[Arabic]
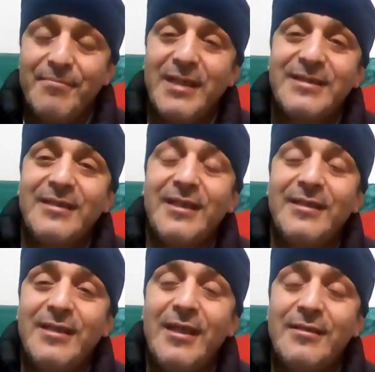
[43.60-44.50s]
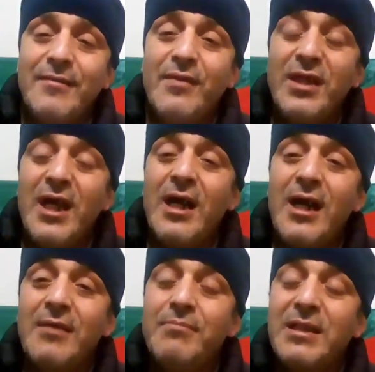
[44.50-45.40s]
ما عطات حتى هدف
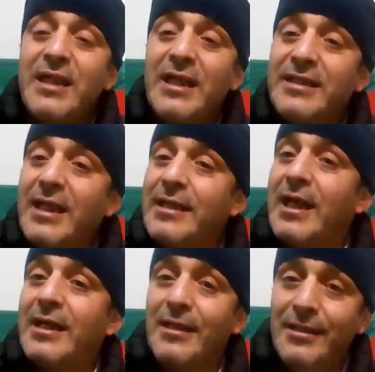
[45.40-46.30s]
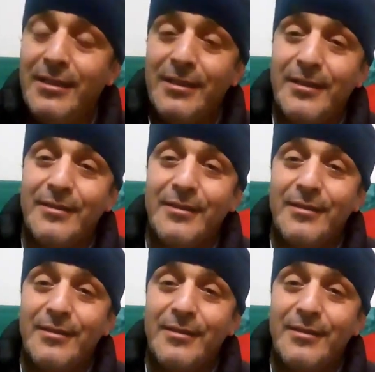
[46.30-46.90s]
النهار ما طلع حتى نهار علينا